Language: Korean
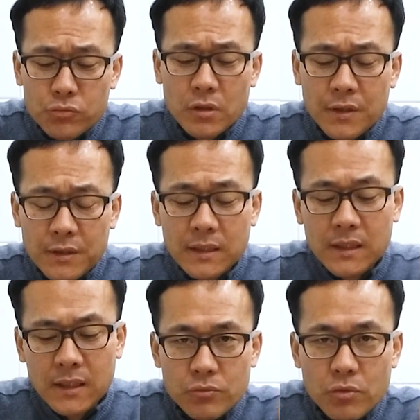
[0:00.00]
우선은
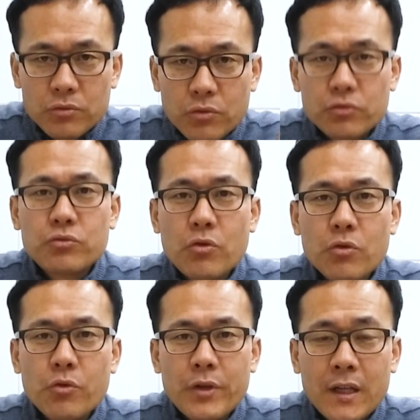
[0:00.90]
독도
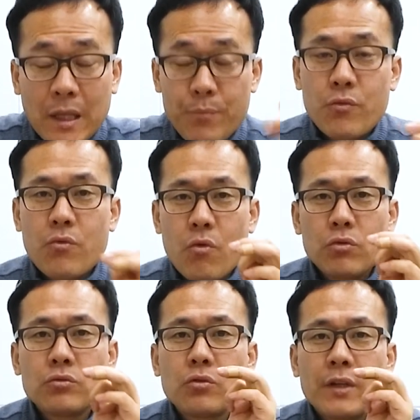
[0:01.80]
수호를 위한 남북
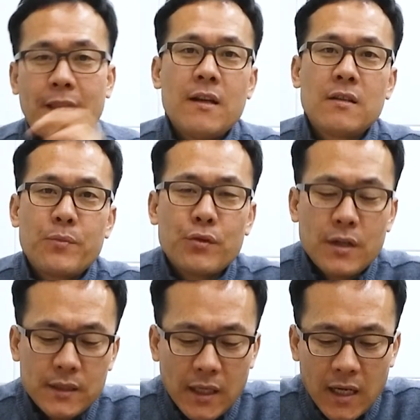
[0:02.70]
공동의 대응이
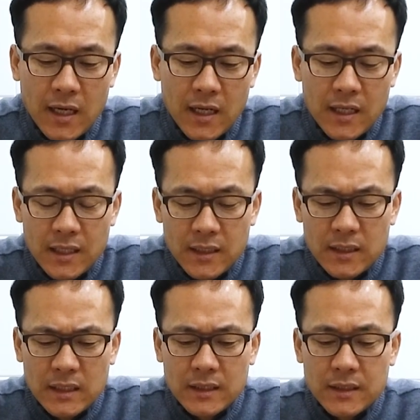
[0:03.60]
필요하다.
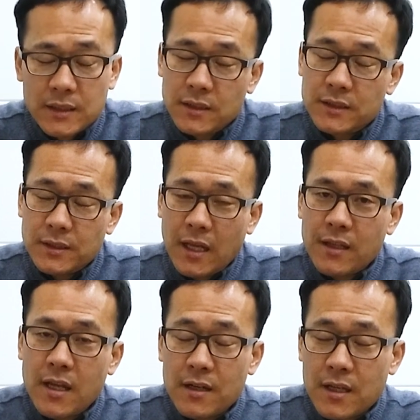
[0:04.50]
그래서 이제
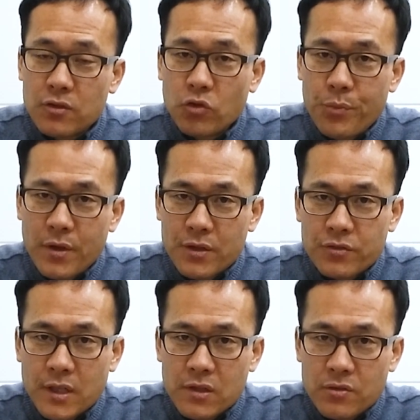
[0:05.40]
단계를 계속 높여갈
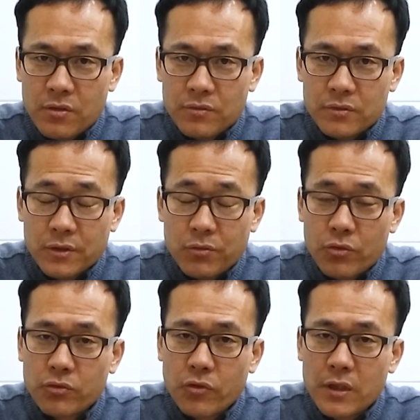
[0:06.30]
수 있겠죠. 우선
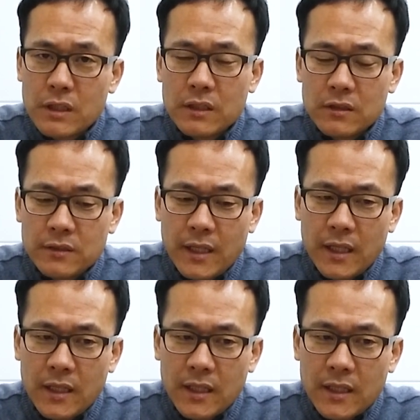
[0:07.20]
독도
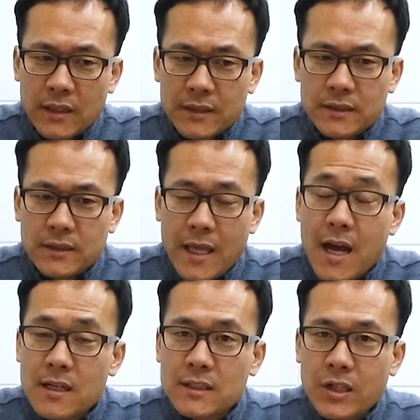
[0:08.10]
인근의 그
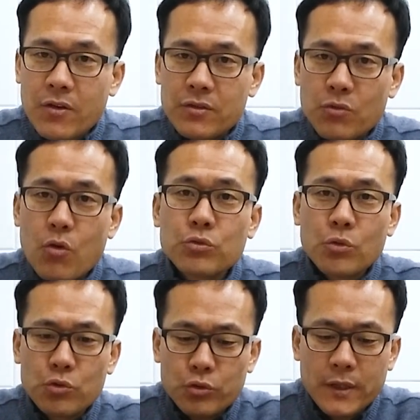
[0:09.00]
해양 자원을
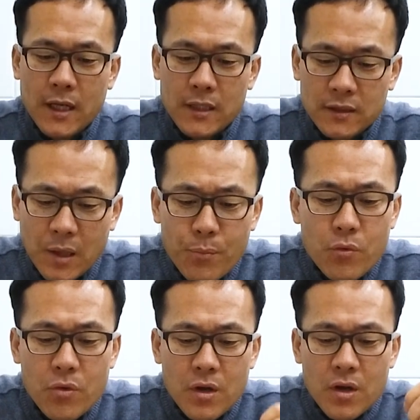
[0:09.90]
공동조사하는
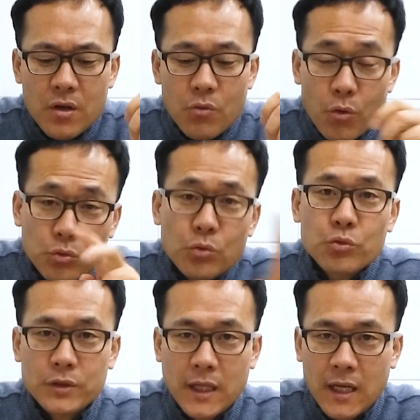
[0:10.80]
남북
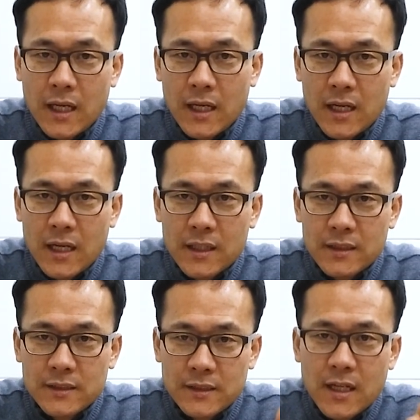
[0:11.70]

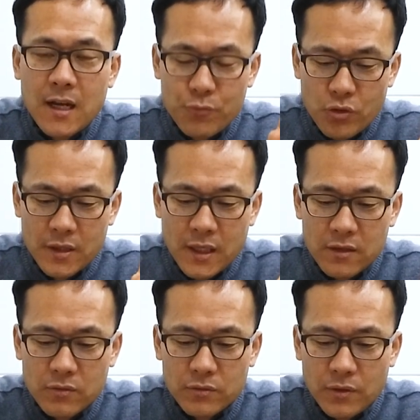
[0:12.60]
공동조사를 시작을 하면 좋겠다
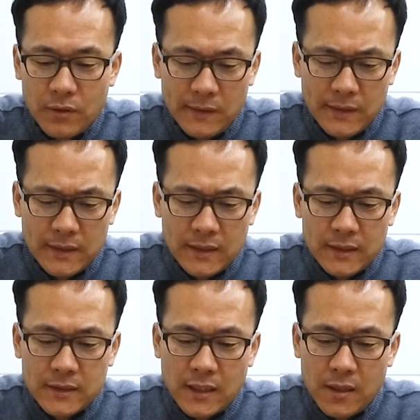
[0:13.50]
이런 거고요.
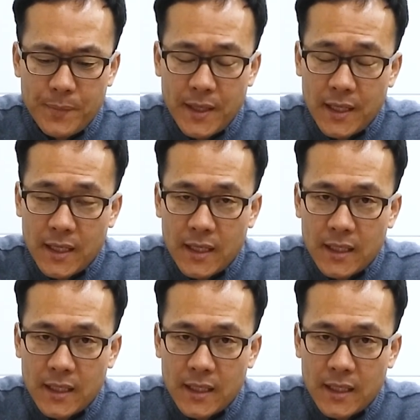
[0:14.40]
그다음에